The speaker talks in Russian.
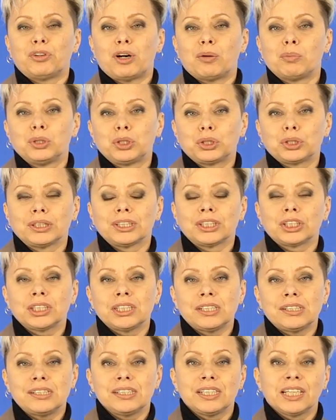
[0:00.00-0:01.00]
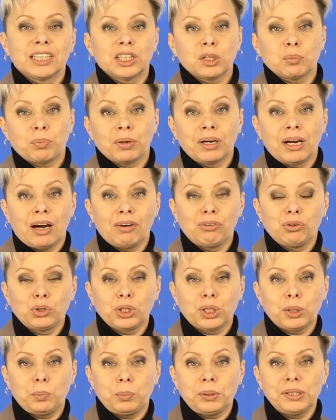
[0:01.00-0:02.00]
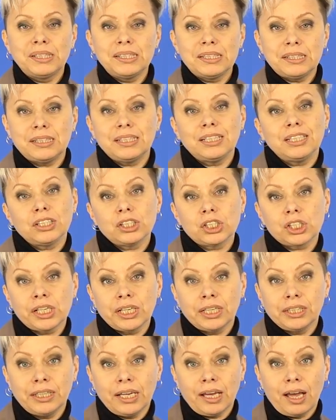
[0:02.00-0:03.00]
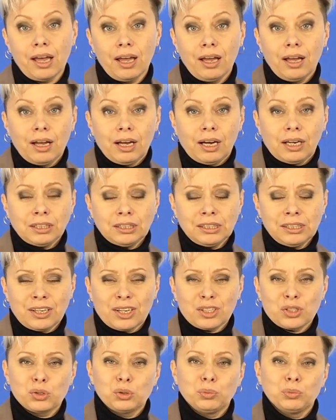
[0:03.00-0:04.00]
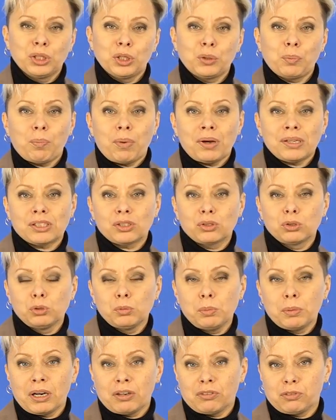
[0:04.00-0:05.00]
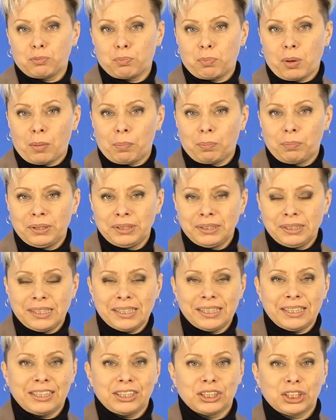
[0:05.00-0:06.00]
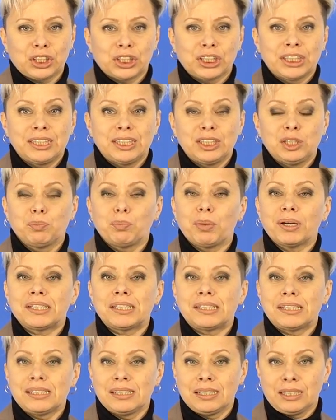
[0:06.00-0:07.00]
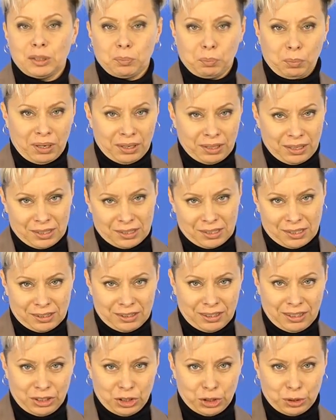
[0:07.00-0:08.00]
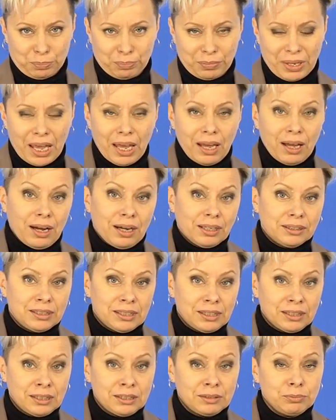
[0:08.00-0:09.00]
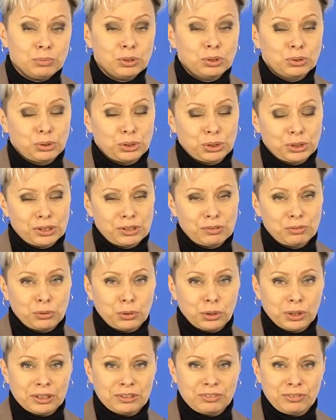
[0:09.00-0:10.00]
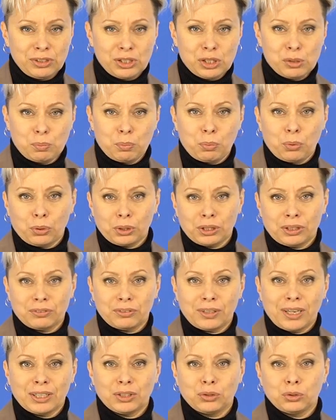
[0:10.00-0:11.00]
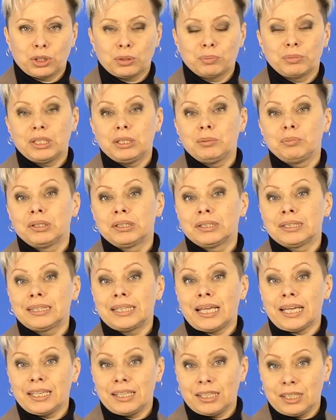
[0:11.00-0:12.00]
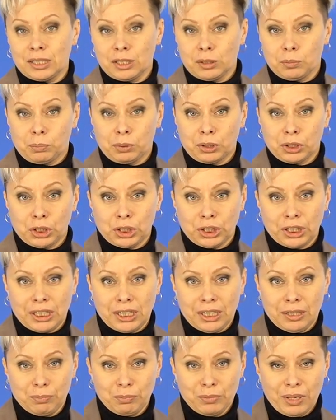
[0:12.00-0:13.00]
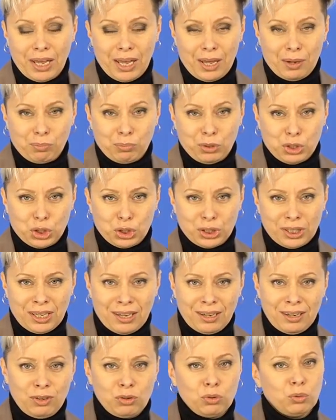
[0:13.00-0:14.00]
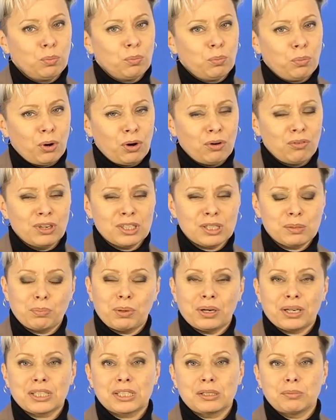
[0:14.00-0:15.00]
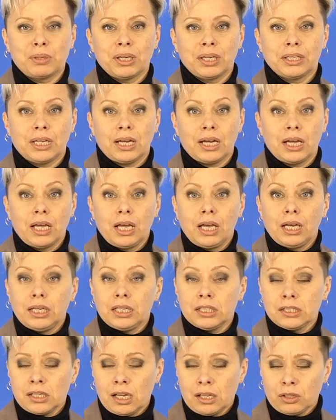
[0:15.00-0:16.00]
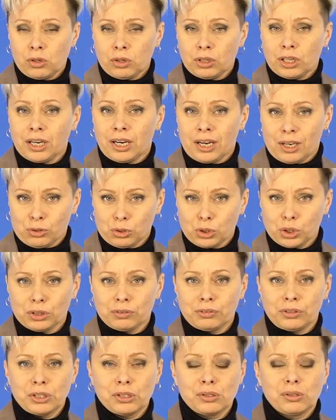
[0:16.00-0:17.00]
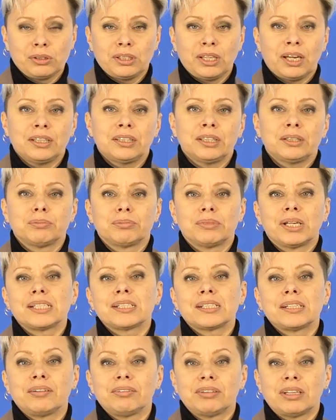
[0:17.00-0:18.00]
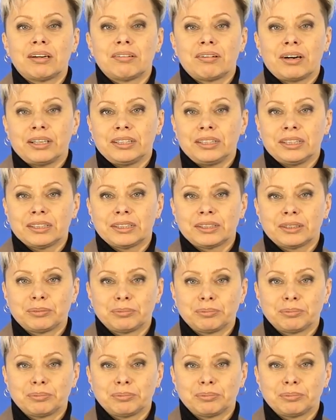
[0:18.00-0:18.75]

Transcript: В обычной жизни это поговорка предостережения от неразумных поступков, попытки решить непосильные пока задачи. Однако существует вид спорта, в котором именно такие прыжки – мечта любого спортсмена и залог хорошего результата на соревнованиях.